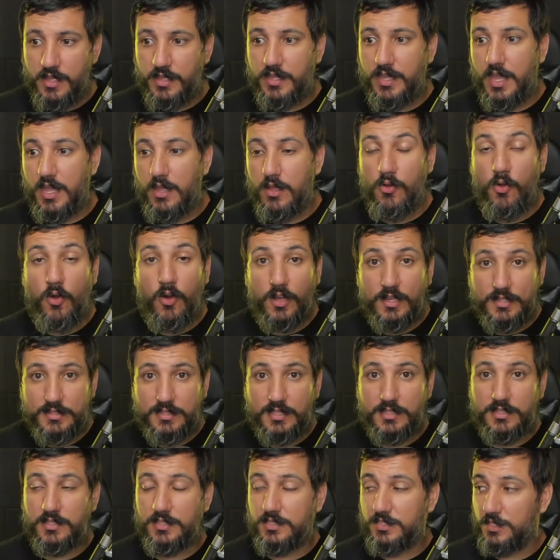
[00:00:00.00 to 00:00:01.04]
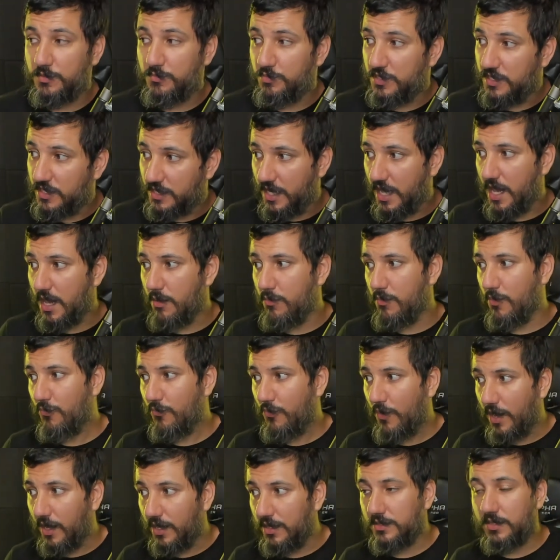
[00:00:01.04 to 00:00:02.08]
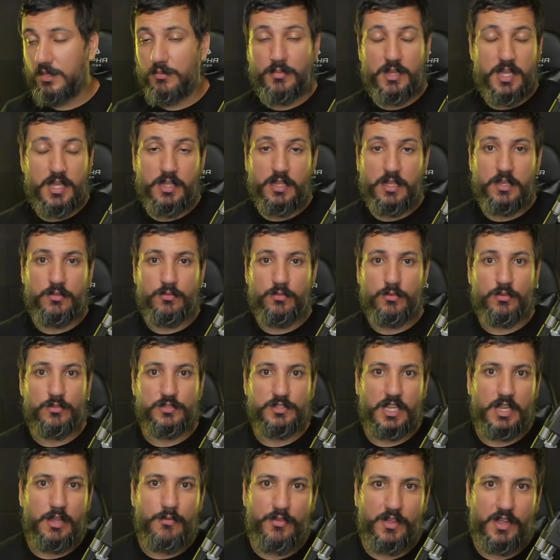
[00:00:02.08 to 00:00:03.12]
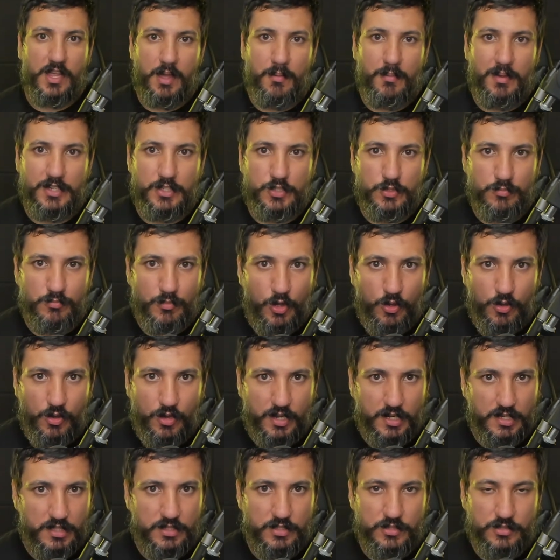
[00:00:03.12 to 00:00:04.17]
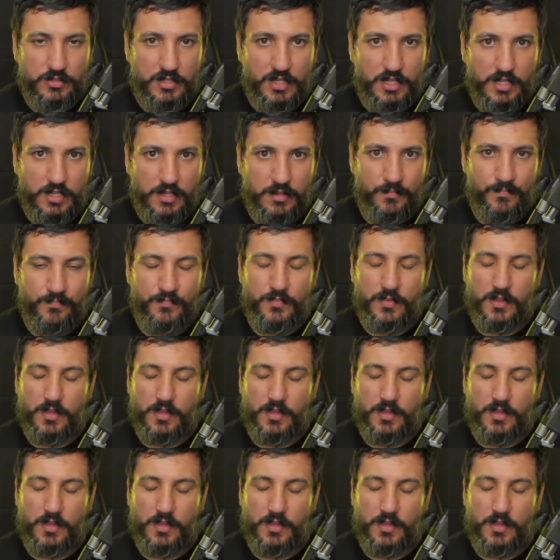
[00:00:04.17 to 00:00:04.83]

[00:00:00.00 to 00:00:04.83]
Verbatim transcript: Quem gosta desse tipo de game, fala também que não consegue ficar mais de uma hora nisso daí.